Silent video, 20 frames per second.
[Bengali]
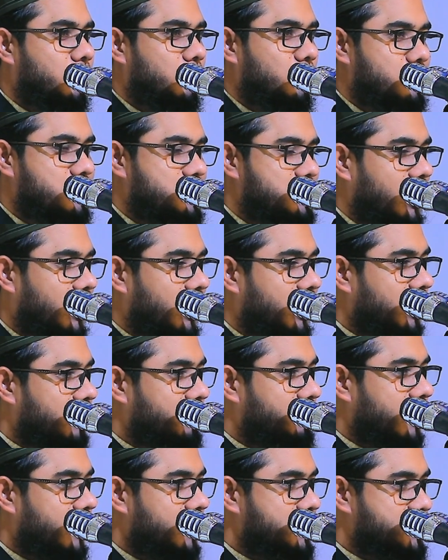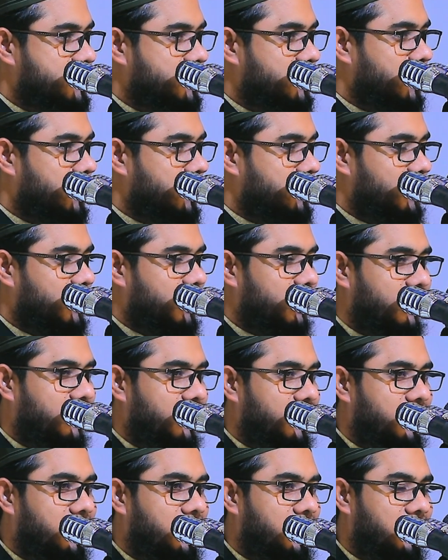কোনো স্যাক্রিফাইস করব
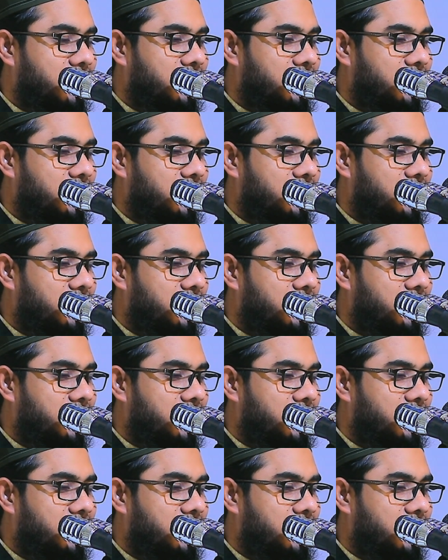না